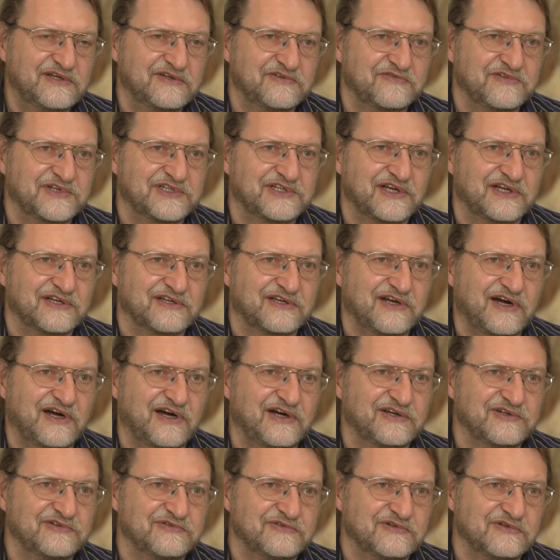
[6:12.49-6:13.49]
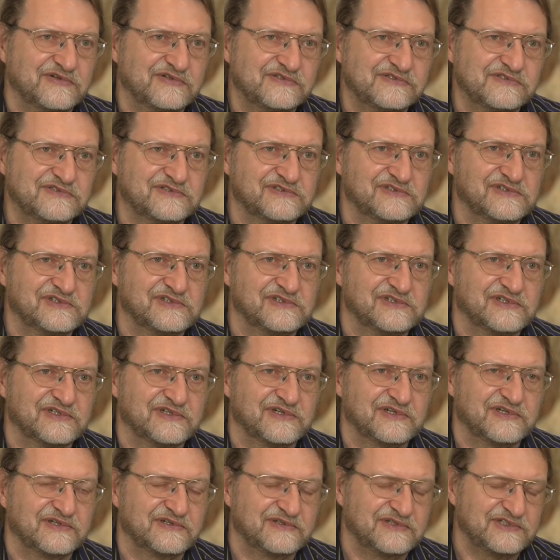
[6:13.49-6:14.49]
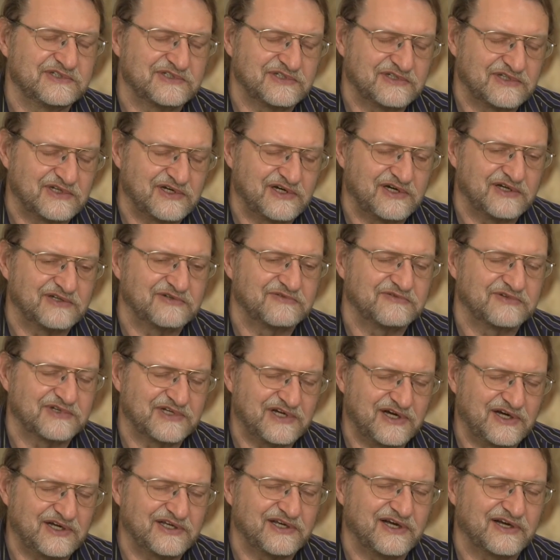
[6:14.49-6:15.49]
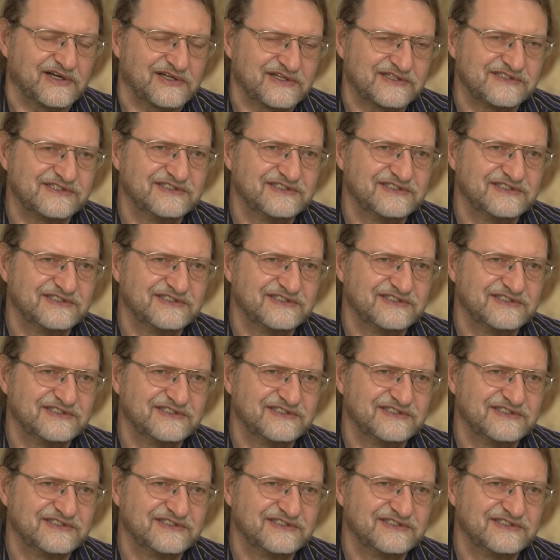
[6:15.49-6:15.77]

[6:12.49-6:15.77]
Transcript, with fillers: wird ein Kanu, nicht ein Kanu, ein Kajak